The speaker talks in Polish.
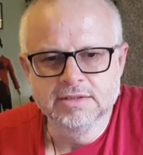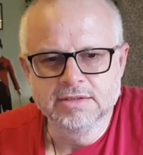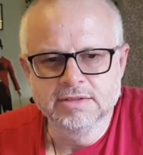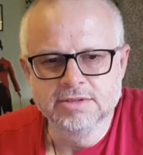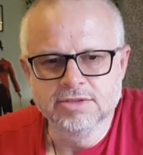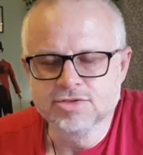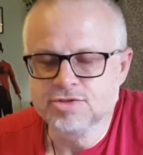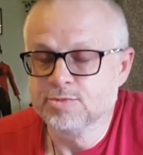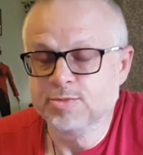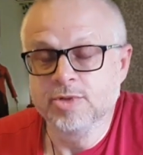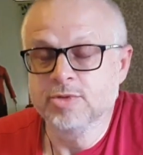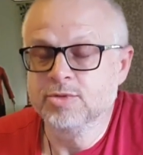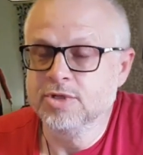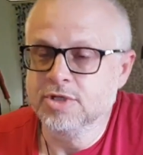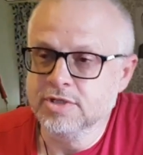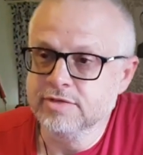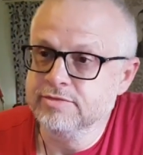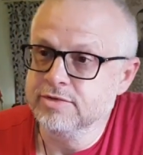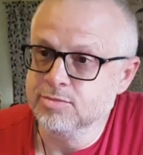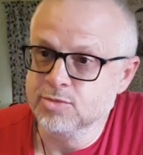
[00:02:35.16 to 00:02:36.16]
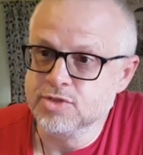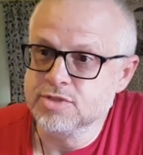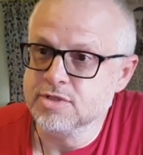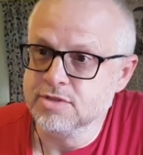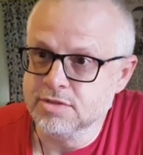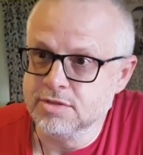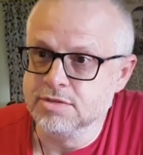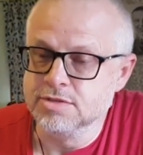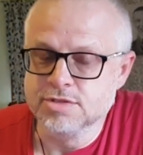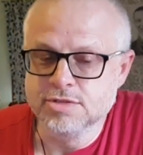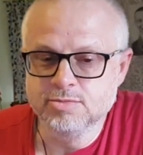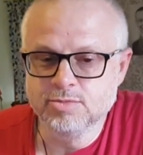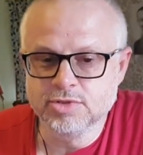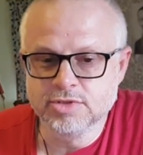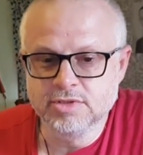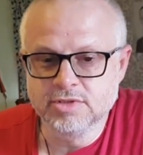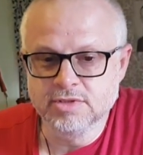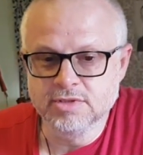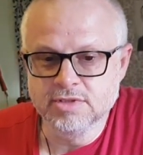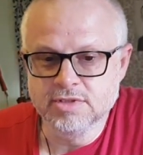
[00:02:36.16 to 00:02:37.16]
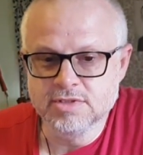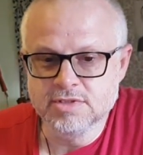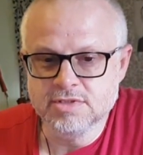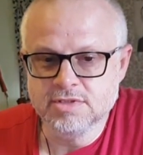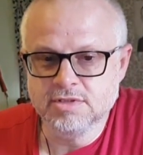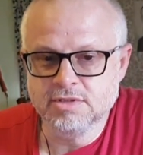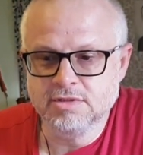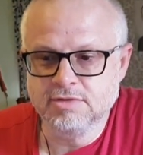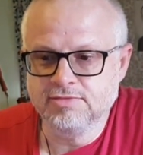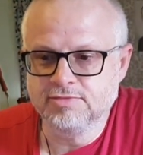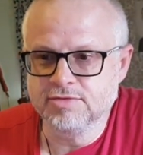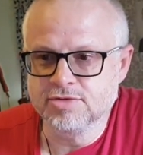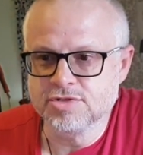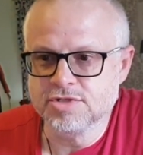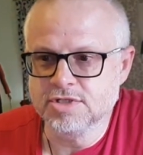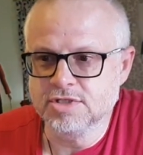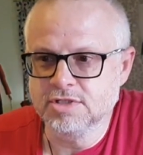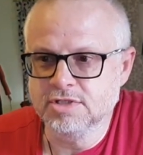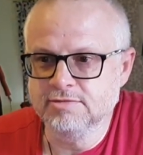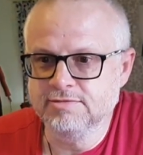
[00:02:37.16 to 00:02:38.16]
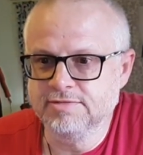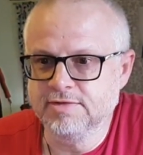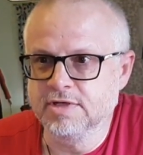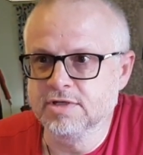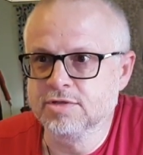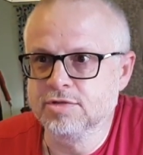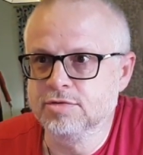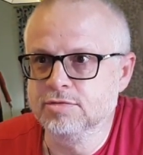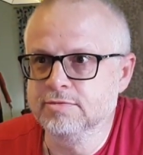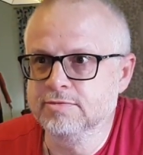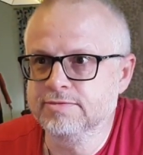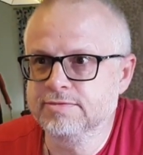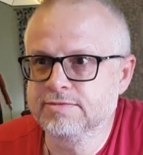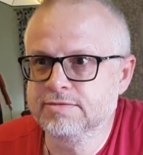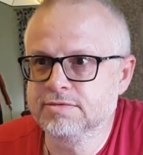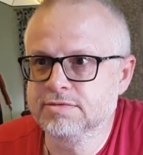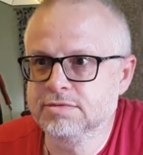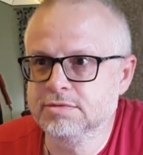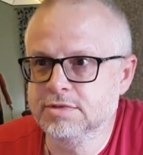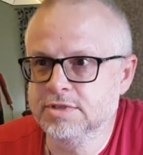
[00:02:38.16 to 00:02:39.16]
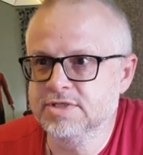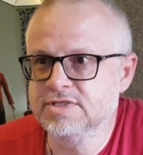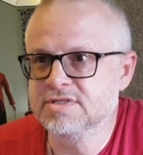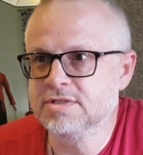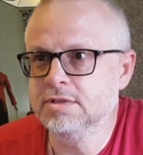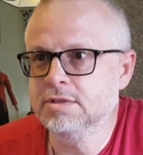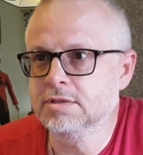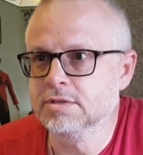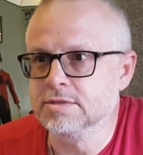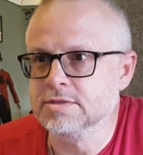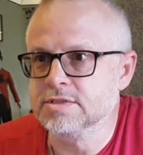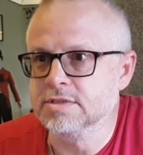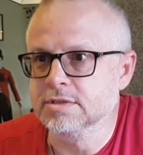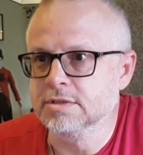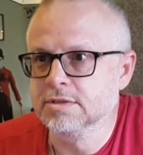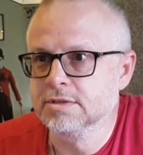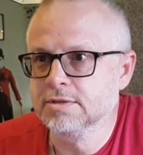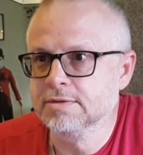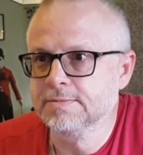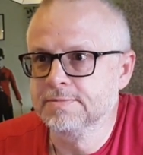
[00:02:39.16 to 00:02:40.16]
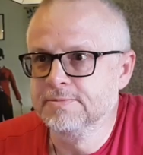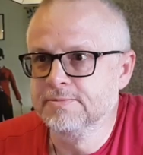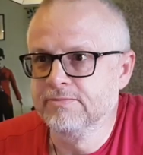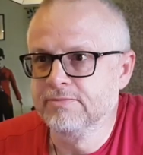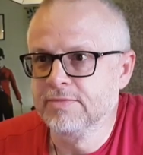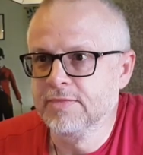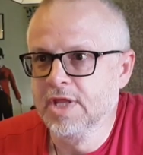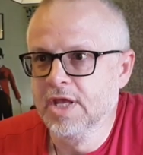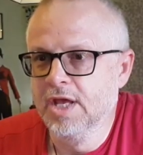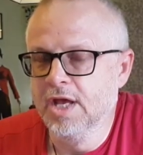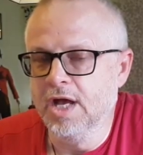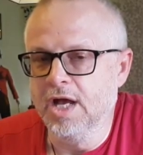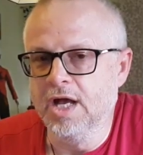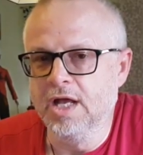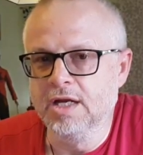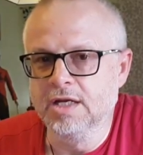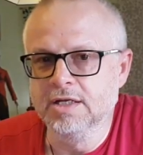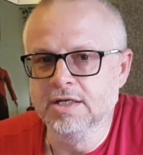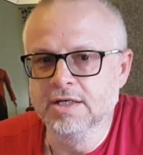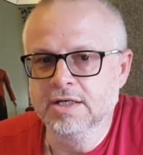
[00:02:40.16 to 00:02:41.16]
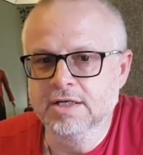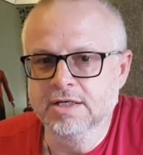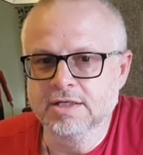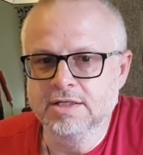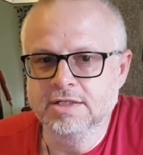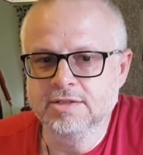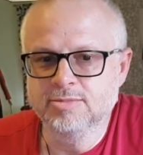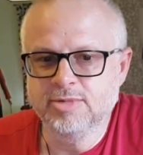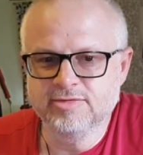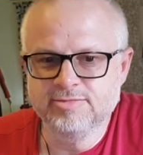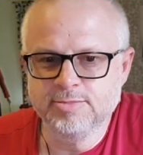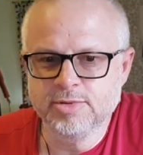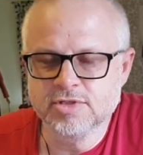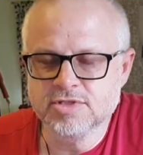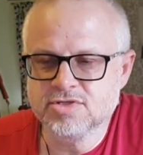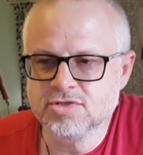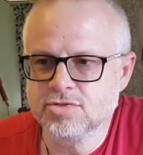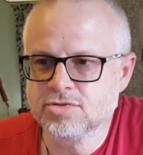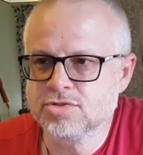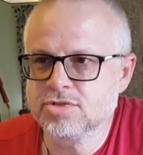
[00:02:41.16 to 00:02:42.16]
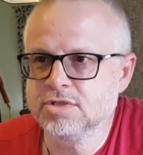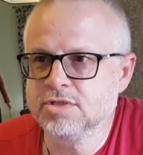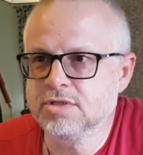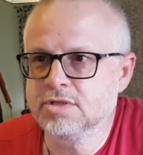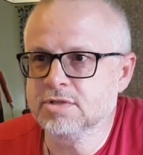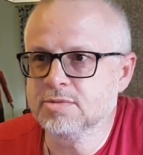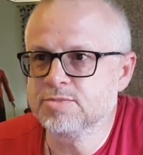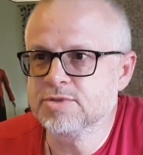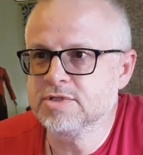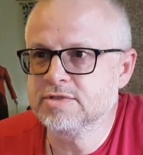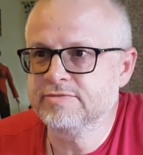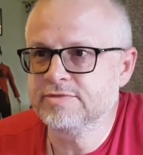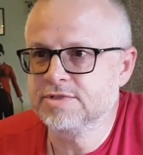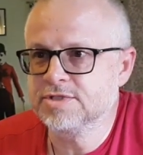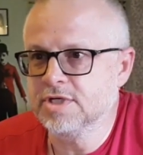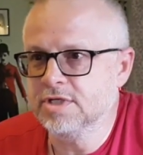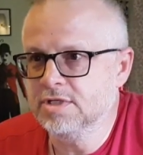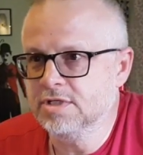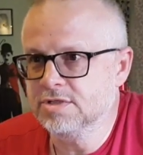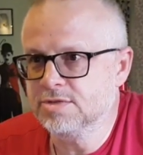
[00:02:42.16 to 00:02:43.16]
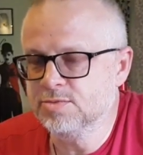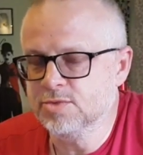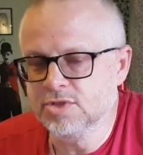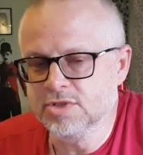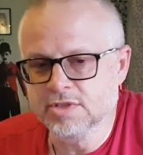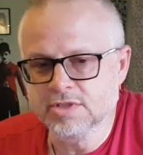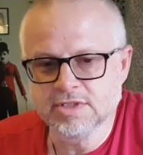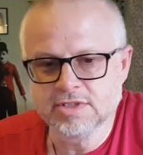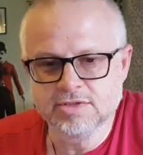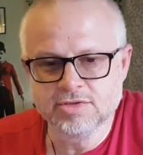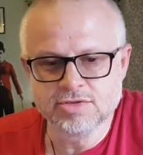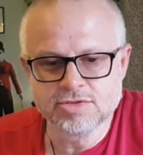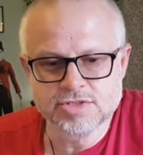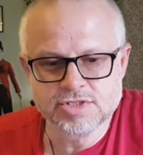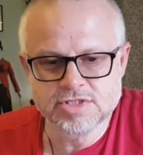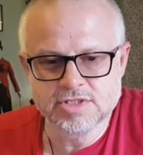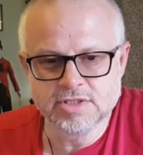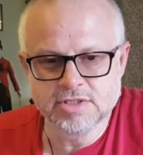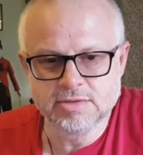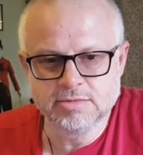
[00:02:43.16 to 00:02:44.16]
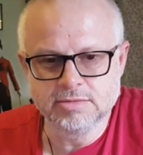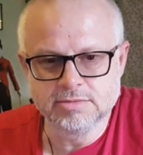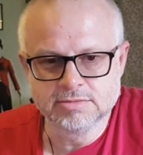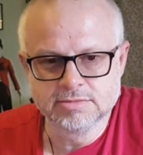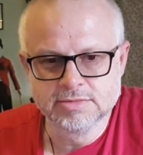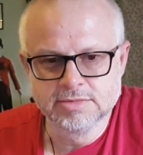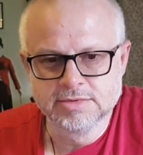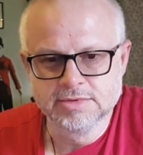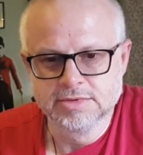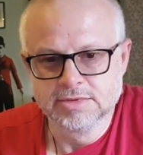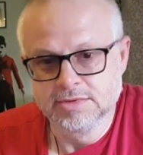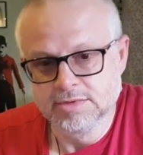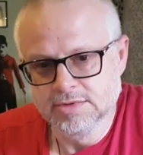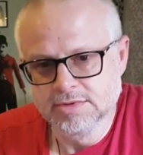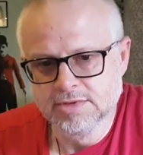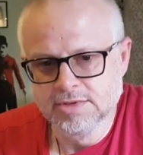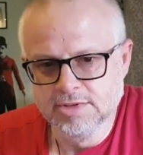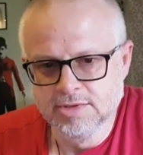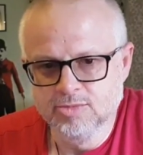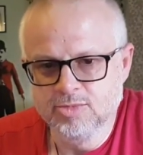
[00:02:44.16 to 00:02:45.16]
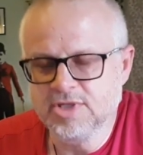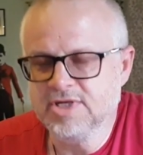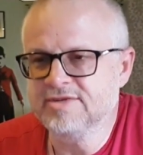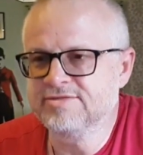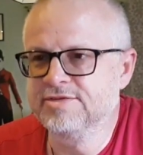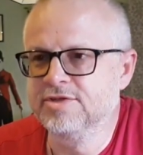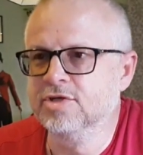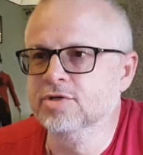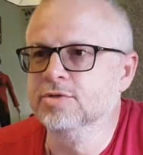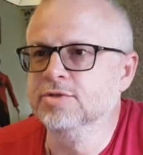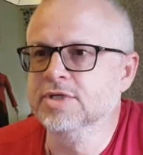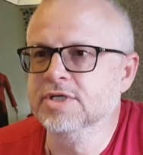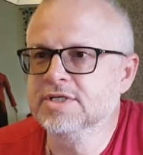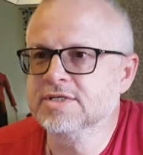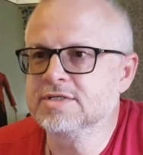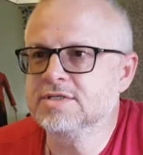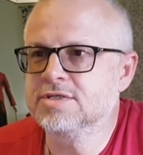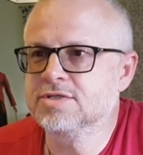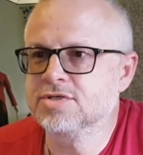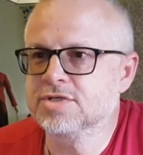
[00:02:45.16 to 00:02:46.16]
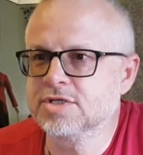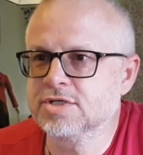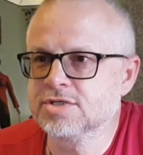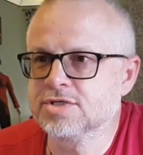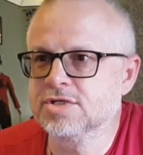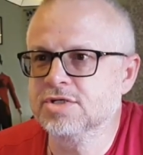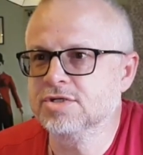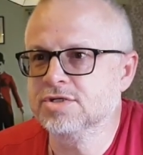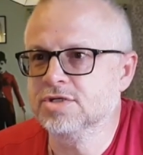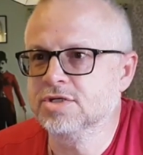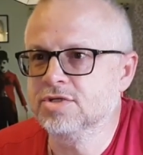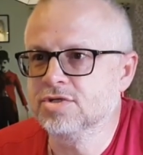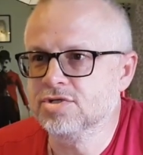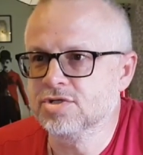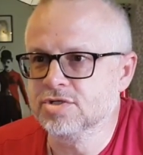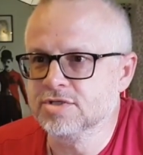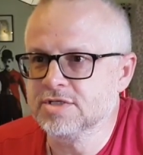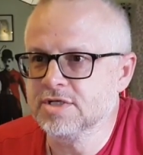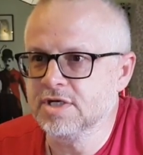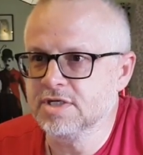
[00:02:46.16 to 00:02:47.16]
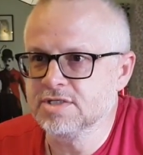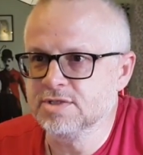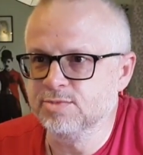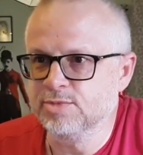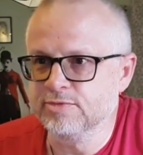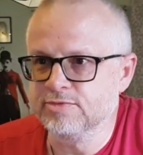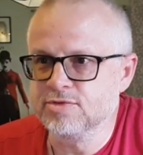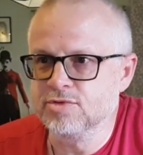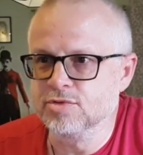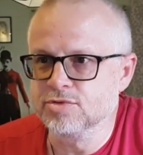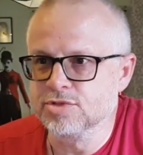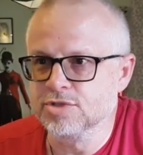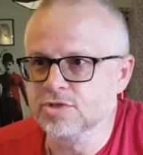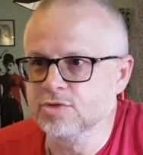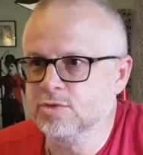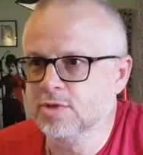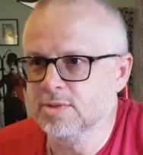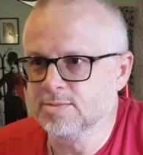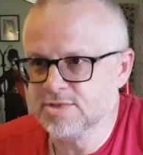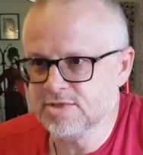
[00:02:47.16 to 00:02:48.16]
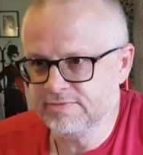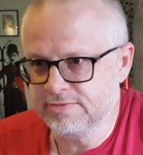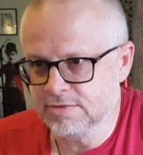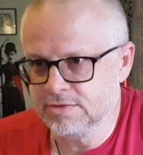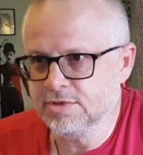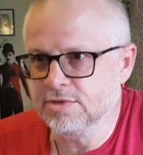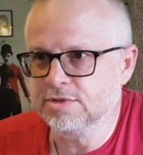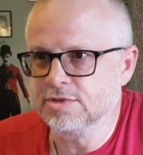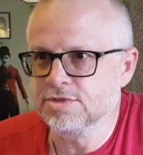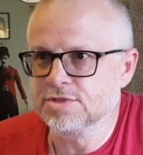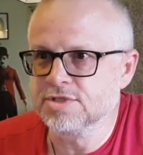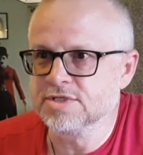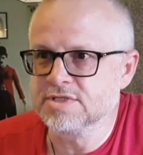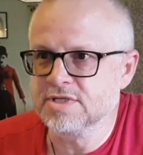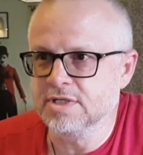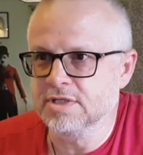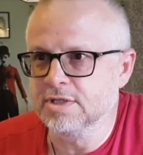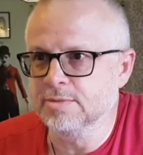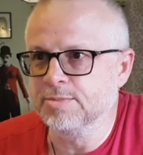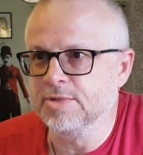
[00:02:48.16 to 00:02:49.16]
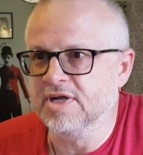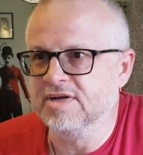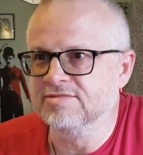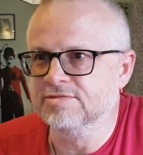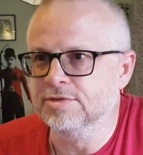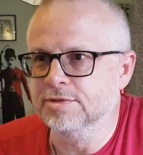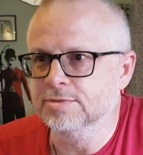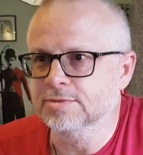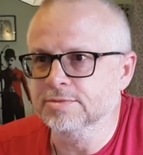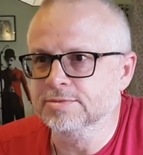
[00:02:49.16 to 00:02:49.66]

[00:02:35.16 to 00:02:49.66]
no zupełnie nie wiem o co chodzi, bo to jest tworzenie faktów nieistniejących. Ale chyba w Polsce już się trochę przyzwyczailiśmy do tego, że Prawdą jest, że jeżeli się tysiąc razy powtórzy kłamstwo, to ono się staje prawdą.